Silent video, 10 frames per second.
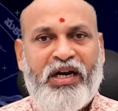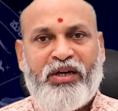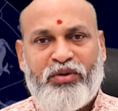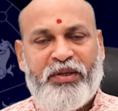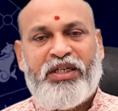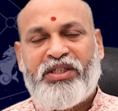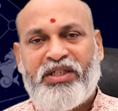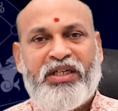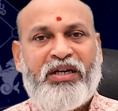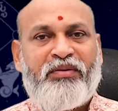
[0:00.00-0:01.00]
అంటే ఒక పది
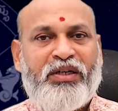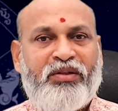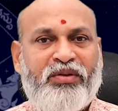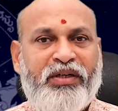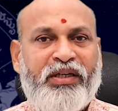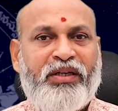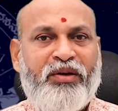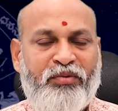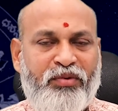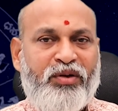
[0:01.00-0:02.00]
లక్షలు రావాలనుకోండి
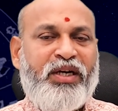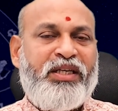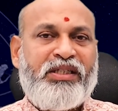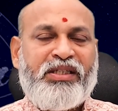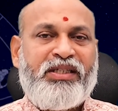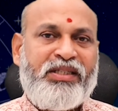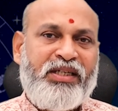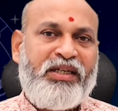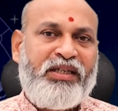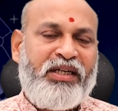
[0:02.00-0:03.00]
వాళ్ళు ఒక ఐదు లక్షలు
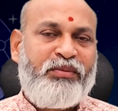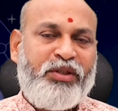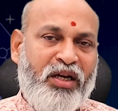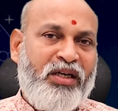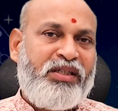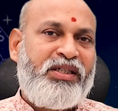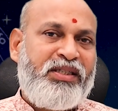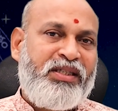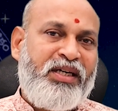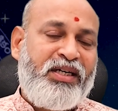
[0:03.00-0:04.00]
ఇస్తా అంటారు లేకపోతే ఆరు లక్షలు
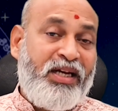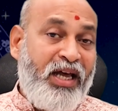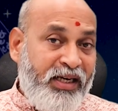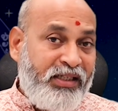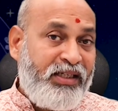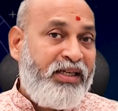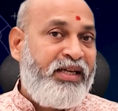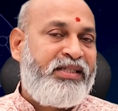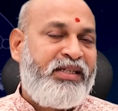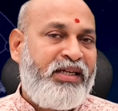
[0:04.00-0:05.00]
ఇస్తా అంటారు ఆ రకంగా
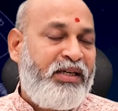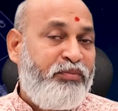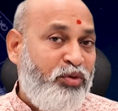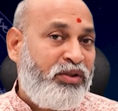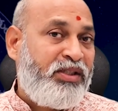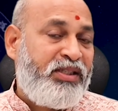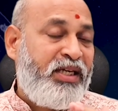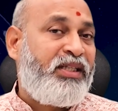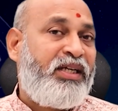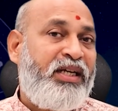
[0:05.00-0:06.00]
ఇస్తాడు కానీ పూర్తి
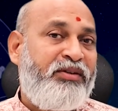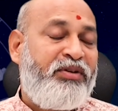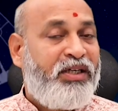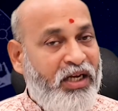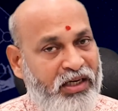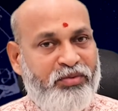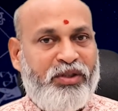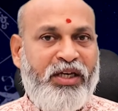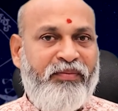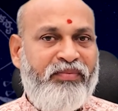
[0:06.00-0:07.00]
స్థాయి ధనాన్ని ఇవ్వరు
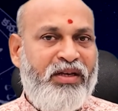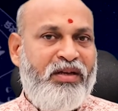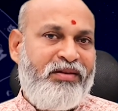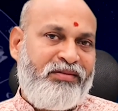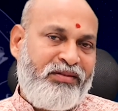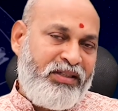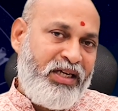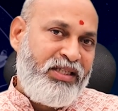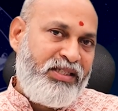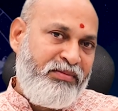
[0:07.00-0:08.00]
కాకపోతే
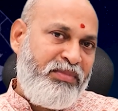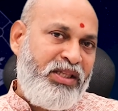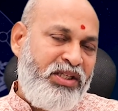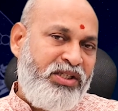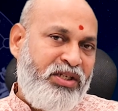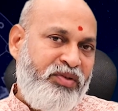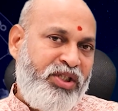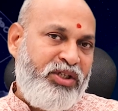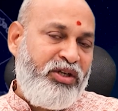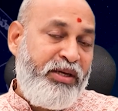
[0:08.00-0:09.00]
ధన సంబంధించిన
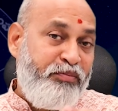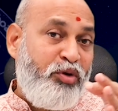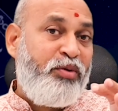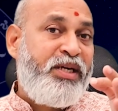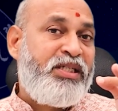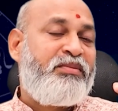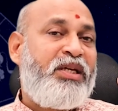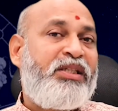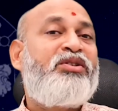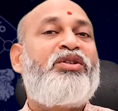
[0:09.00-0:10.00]
విషయంలో ఇంప్రూవ్మెంట్స్
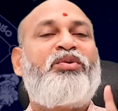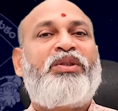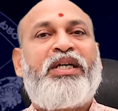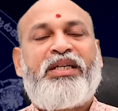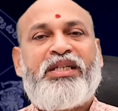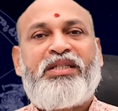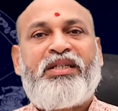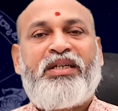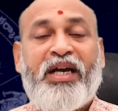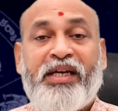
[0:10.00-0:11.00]
మాత్రం జరుగుతాయి
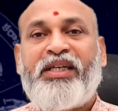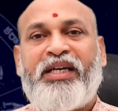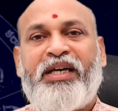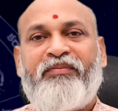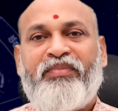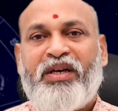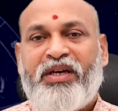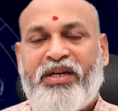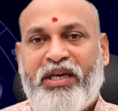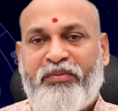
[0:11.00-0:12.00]
ఖచ్చితంగా అయితే
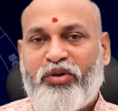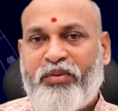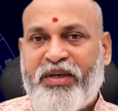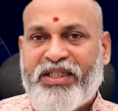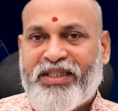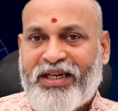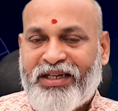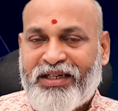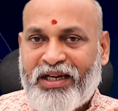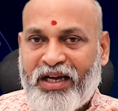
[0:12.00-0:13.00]
ఇంప్రూవ్మెంట్స్
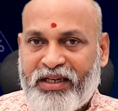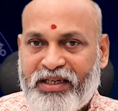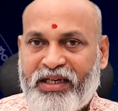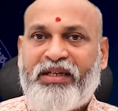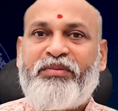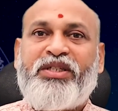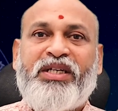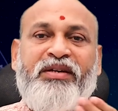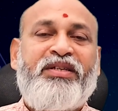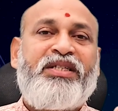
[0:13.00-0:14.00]
కలగాలి అంటే మీరు
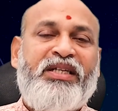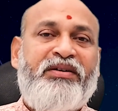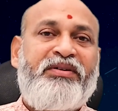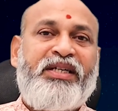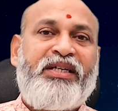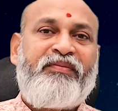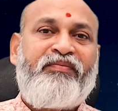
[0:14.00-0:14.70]
చేయవలసింది ఏమిటి